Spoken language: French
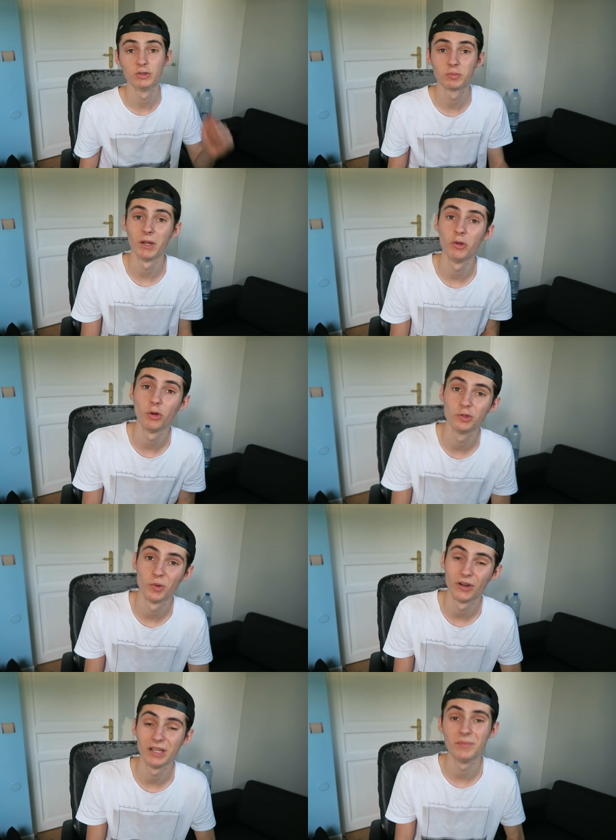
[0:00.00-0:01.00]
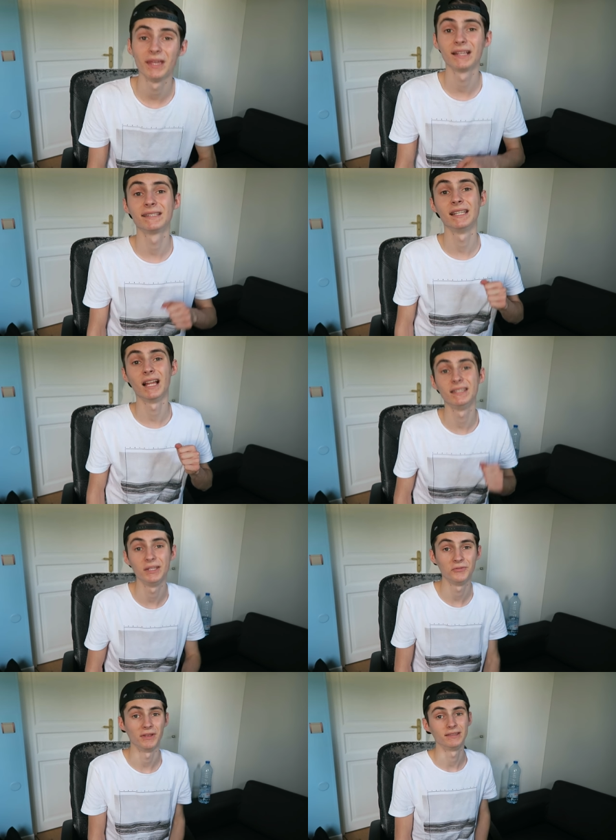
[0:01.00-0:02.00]
Et donc, malheureusement, les mecs, c'est la
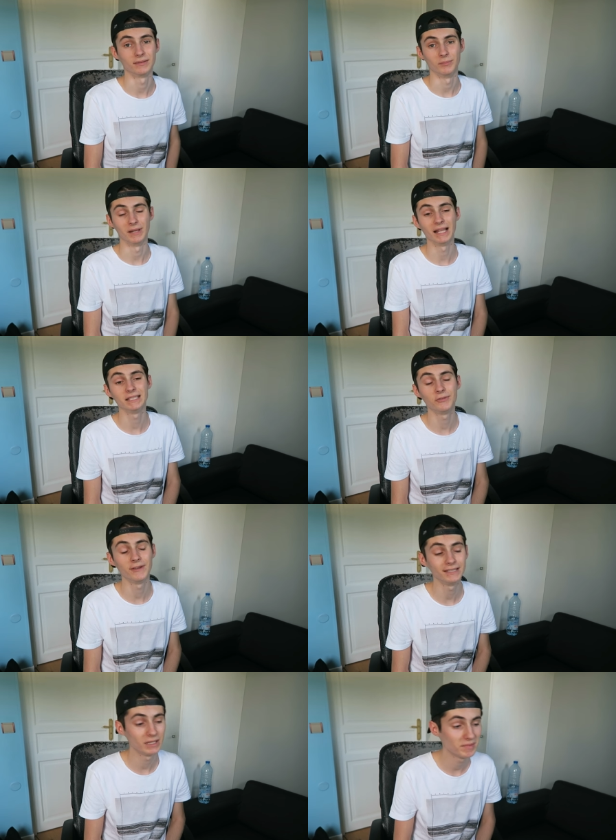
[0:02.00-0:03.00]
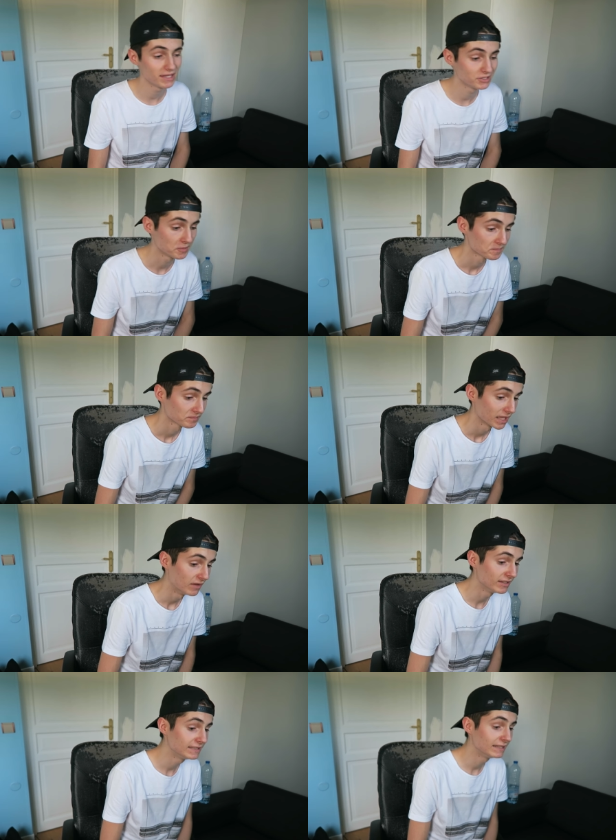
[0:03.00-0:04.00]
défaite la défaite, les mecs,
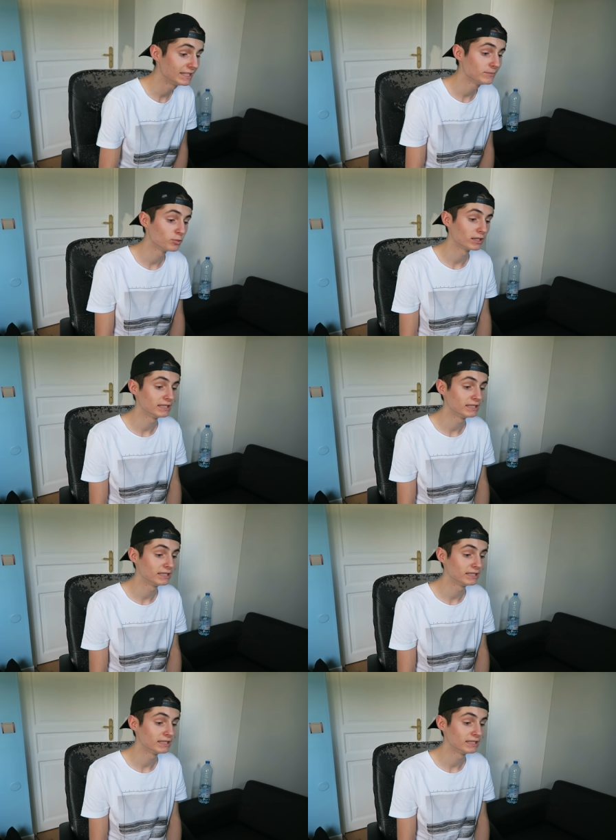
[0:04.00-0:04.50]
avec cette équipe de